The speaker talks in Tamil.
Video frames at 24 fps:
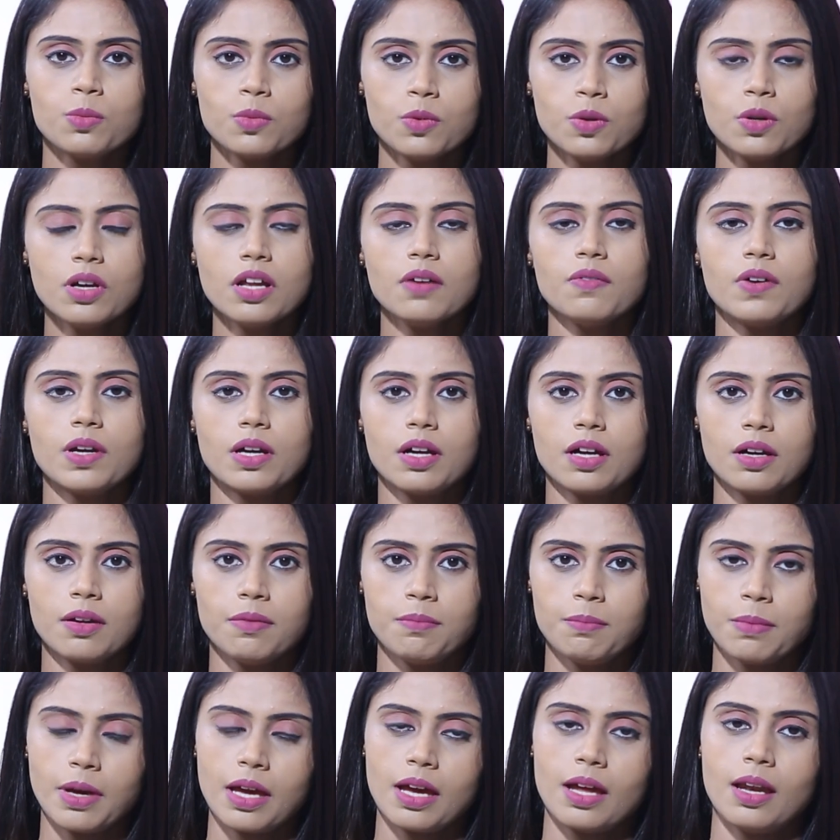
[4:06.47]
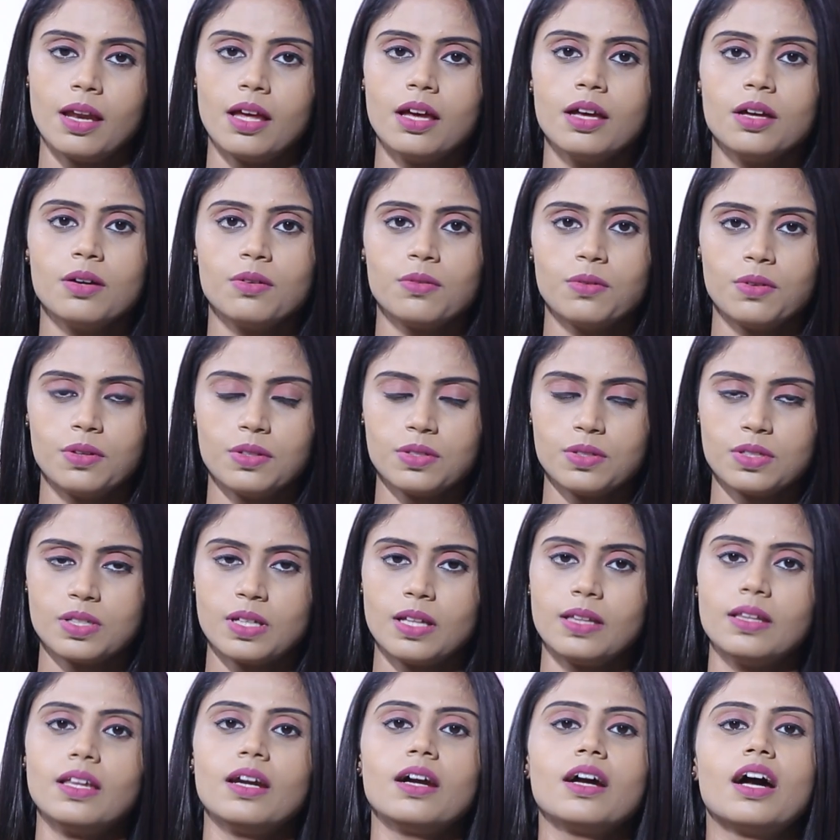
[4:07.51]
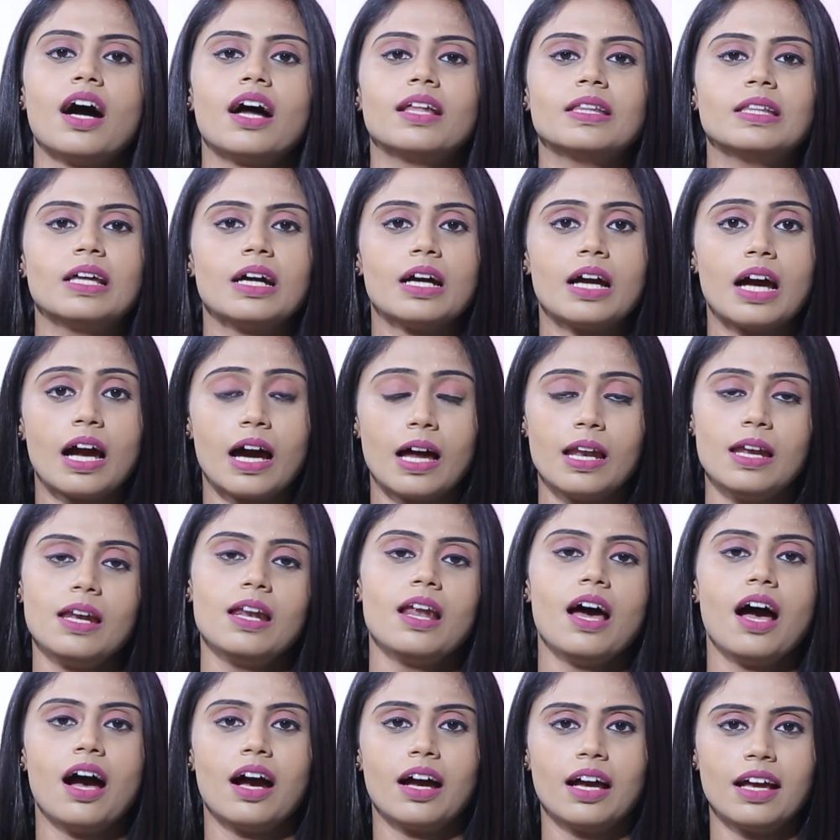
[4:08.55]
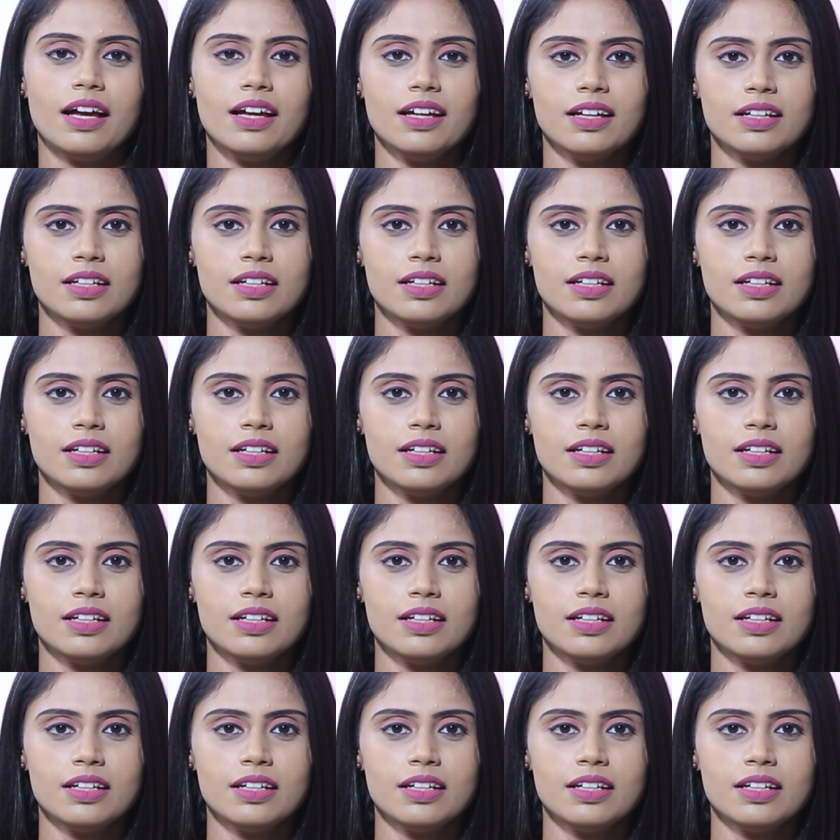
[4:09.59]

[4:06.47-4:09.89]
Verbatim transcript: மூலவருக்கு மேலே சந்திரகாந்த கல்லாக